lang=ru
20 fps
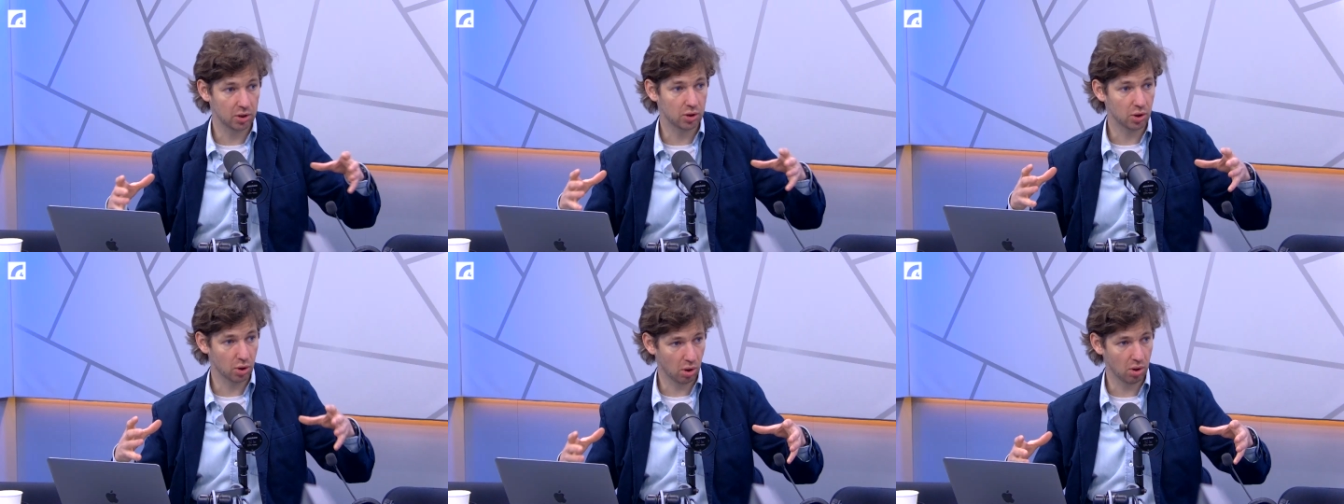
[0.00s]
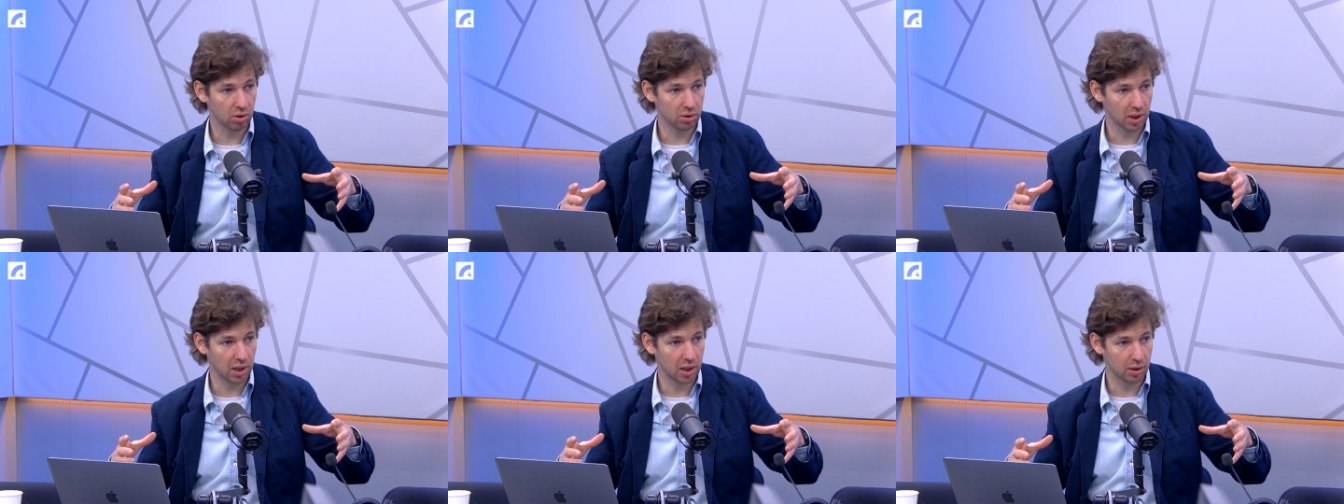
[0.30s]

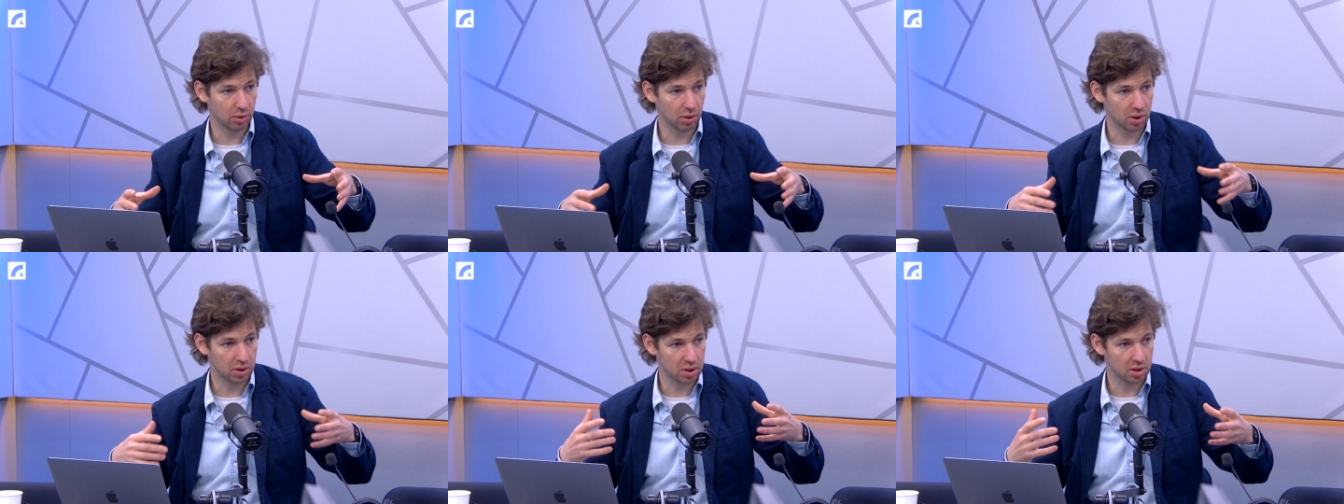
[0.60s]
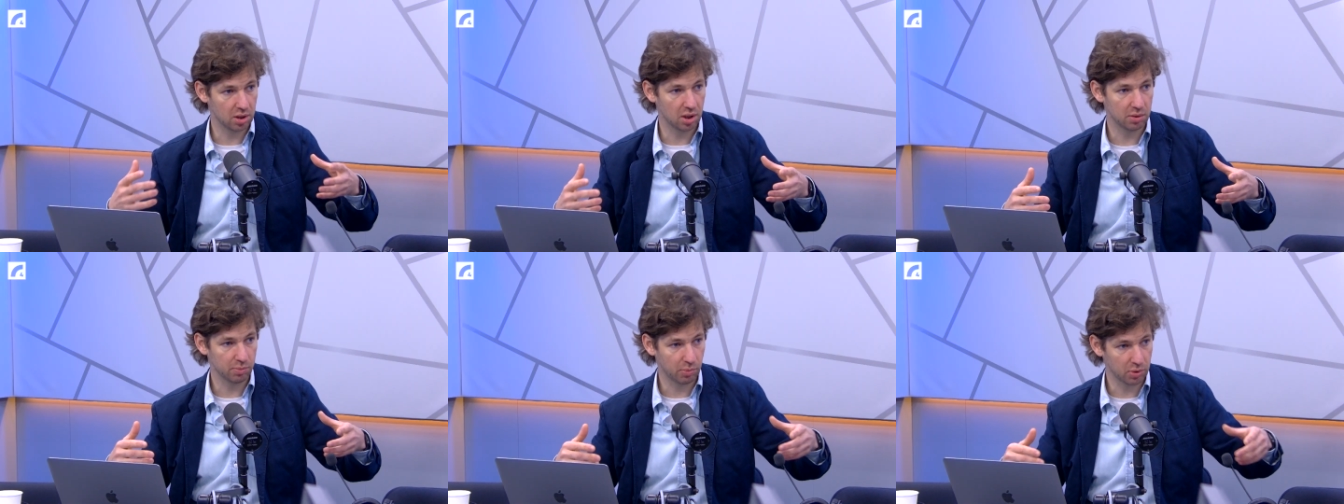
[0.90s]
дроны, которые
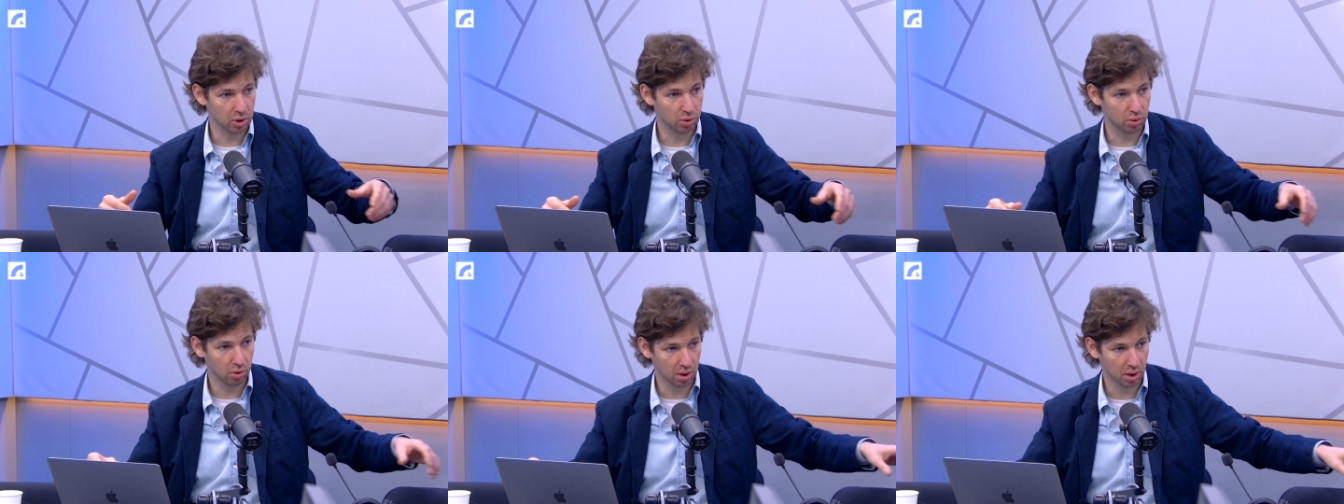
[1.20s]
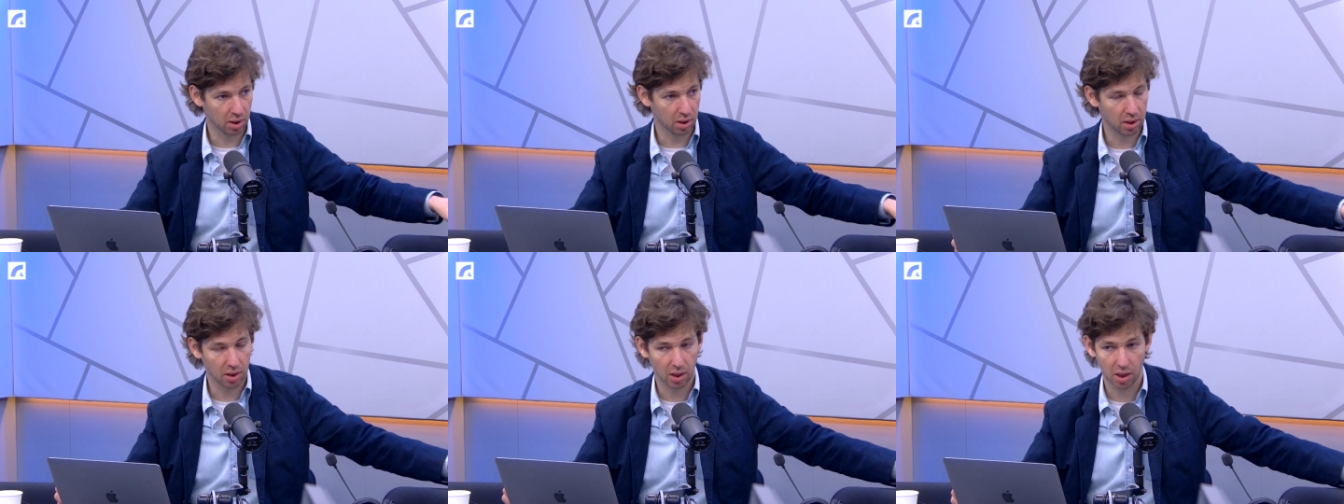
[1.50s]
делают
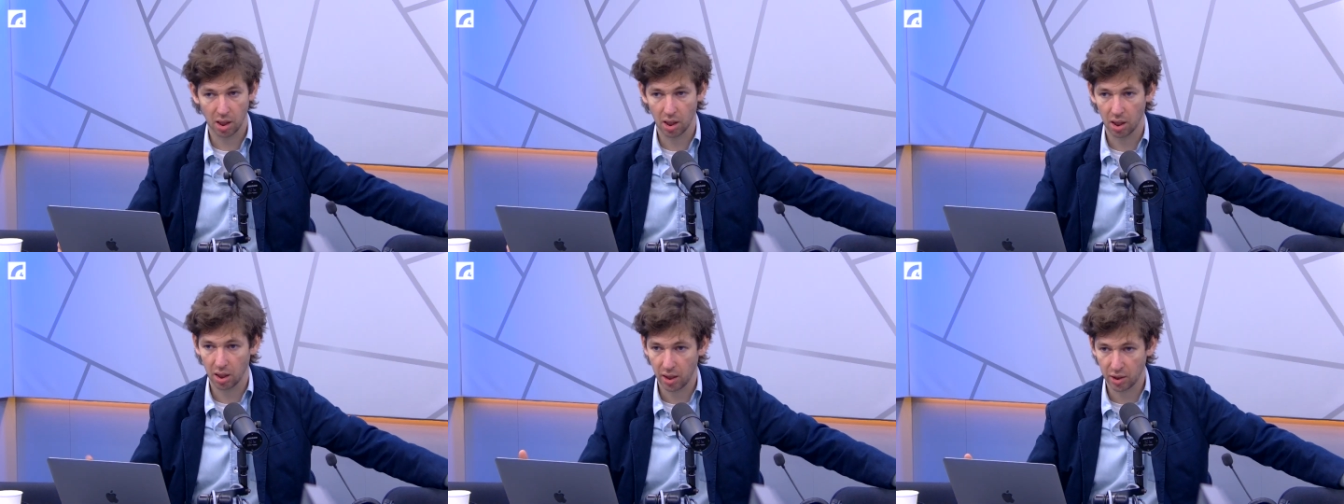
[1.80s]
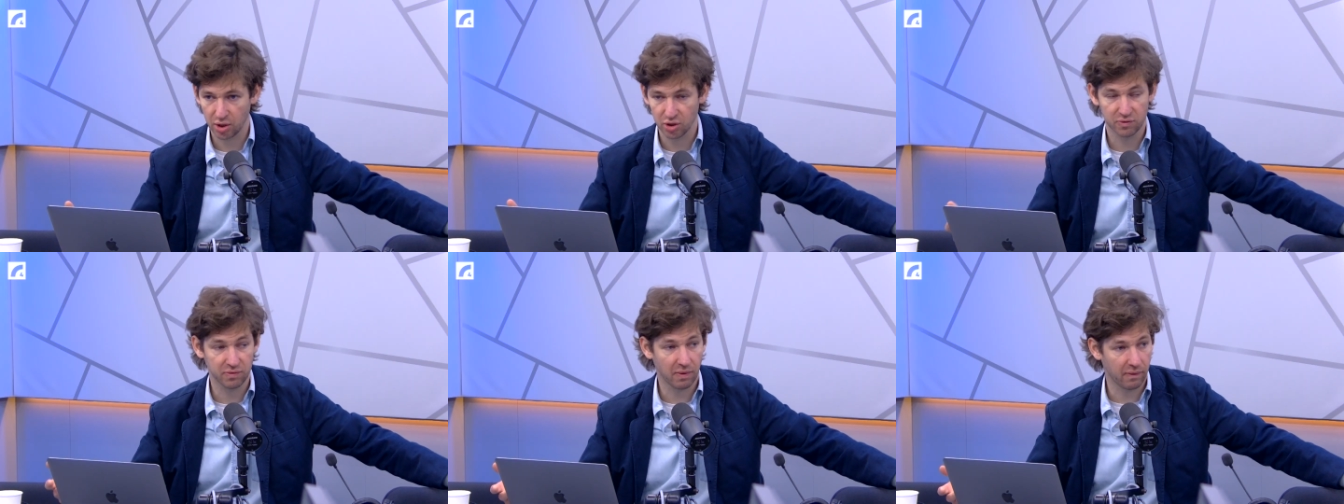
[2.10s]
мониторинг
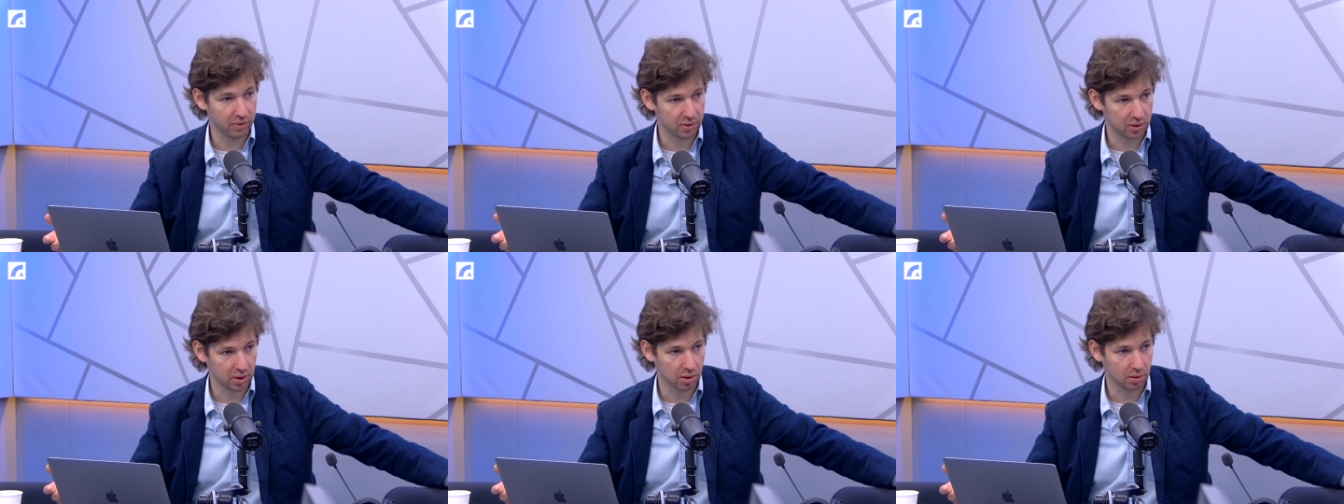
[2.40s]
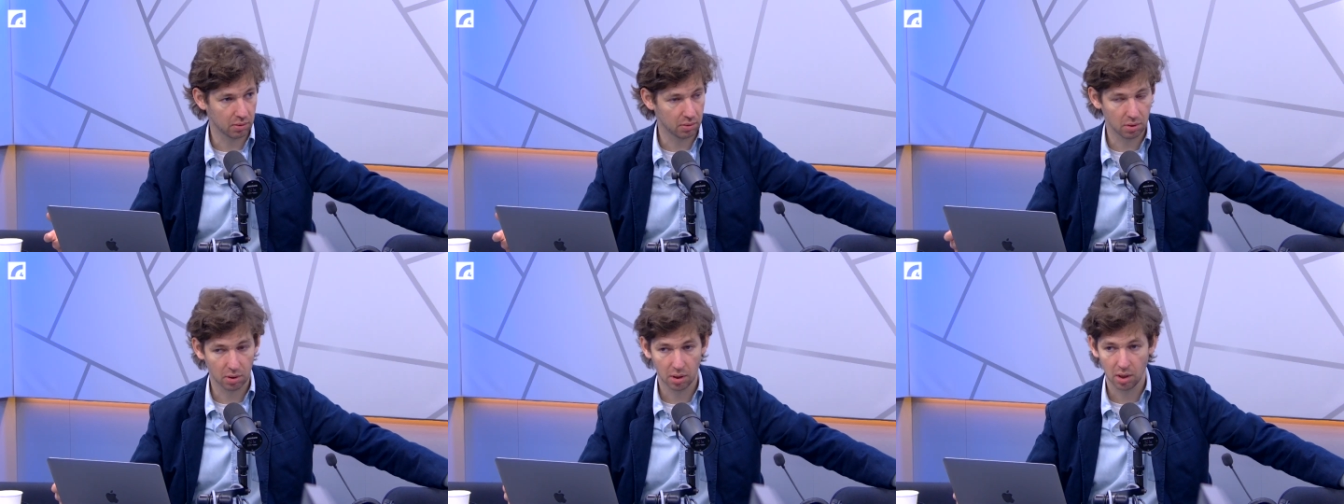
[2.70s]
качества
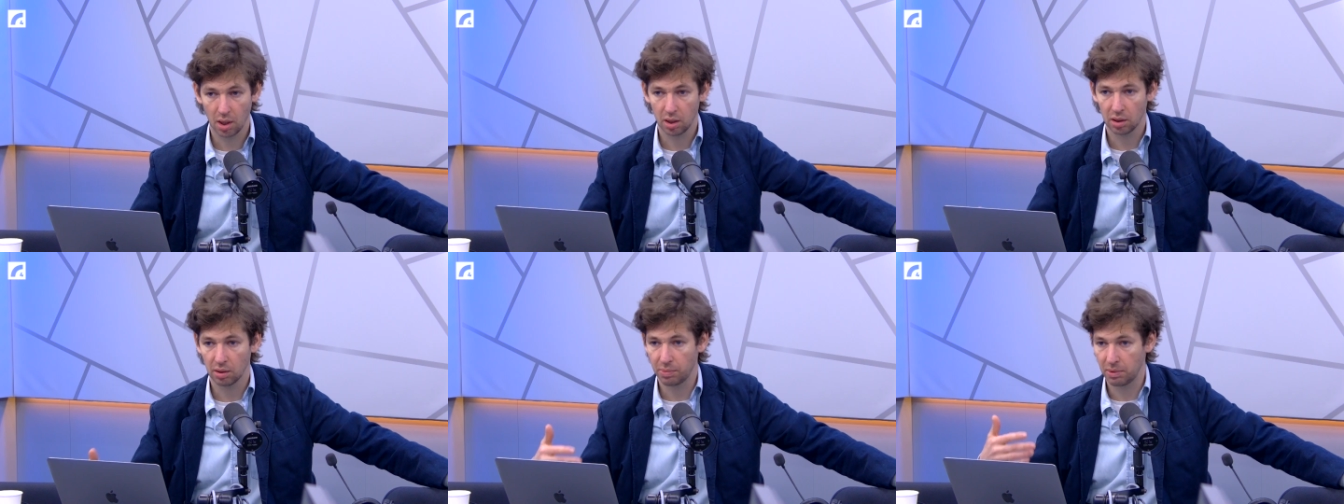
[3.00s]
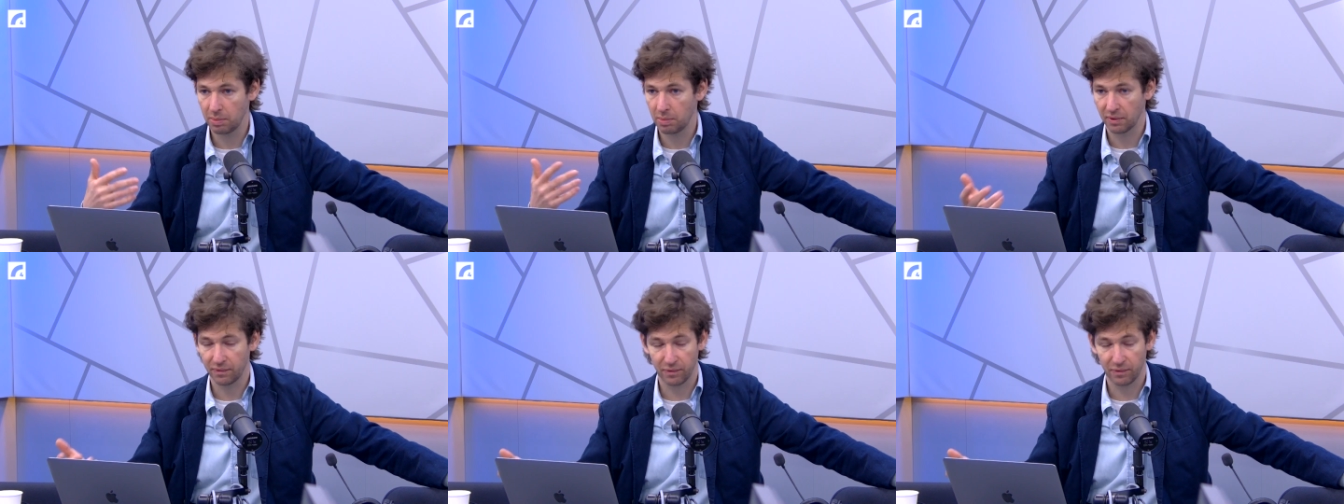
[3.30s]
воды например,